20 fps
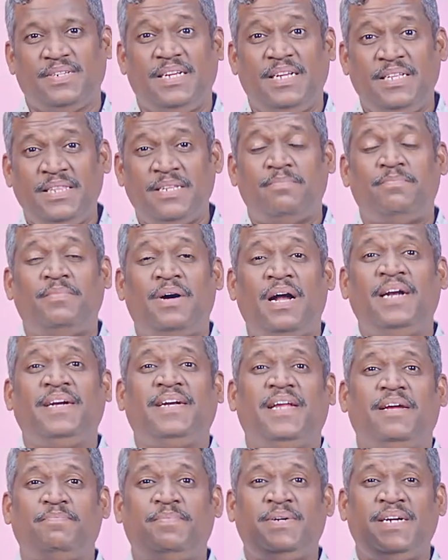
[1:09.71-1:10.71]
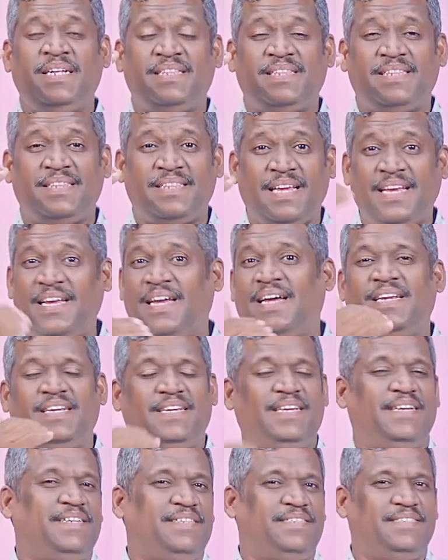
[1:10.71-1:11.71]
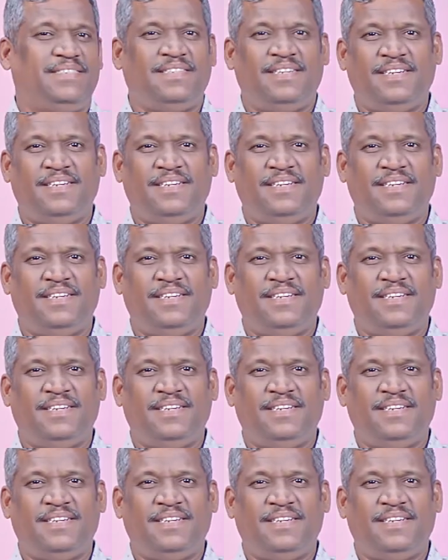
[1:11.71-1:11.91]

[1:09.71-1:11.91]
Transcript: இந்த மால்ட் எப்படி தயாரிக்கிறது